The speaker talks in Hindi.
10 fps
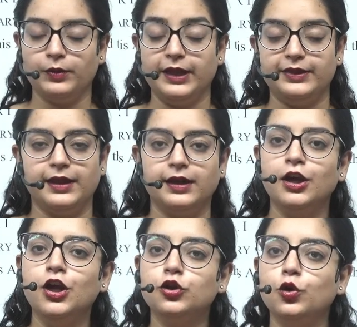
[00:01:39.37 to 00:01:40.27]
अंदर
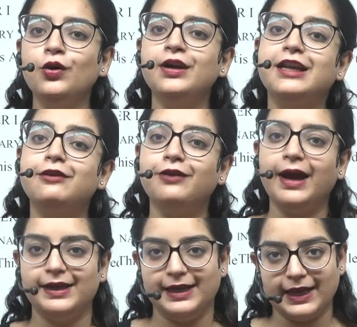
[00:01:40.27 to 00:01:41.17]
तो
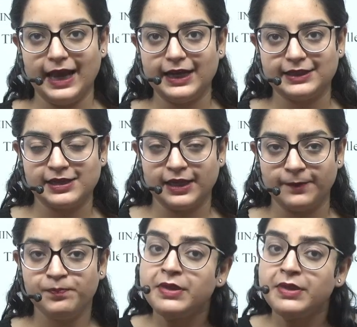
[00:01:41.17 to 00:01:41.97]
डिफाइनिंग एक्ट है